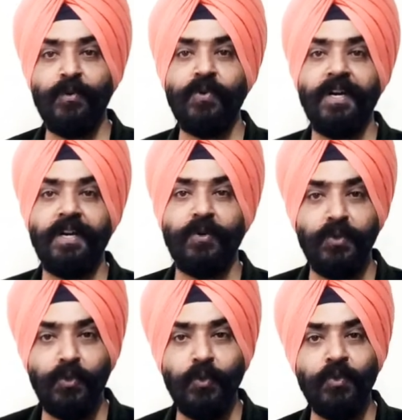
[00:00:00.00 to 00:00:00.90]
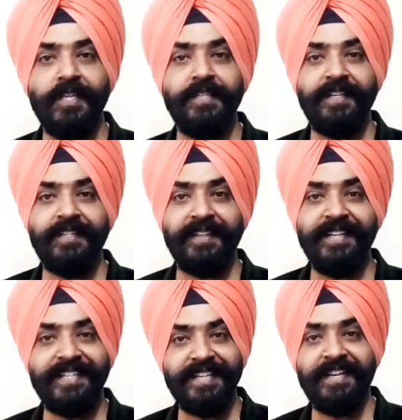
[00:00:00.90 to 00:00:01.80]
हम लोग खुद को तो चेंज कर सकते
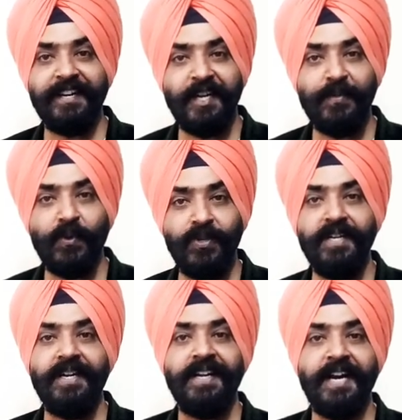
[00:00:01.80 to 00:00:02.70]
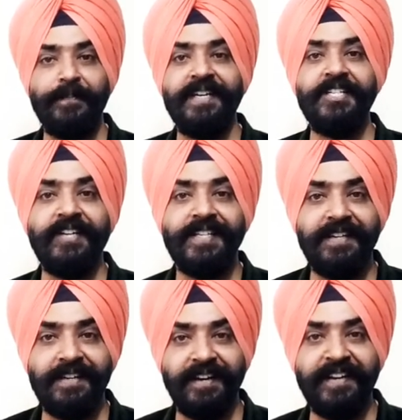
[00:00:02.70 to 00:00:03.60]
हैं जिसके कारण हम खुद अपनी स्ट्रेस
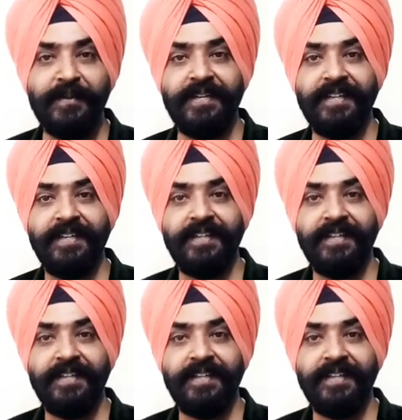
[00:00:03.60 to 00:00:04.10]
का कारण ना बने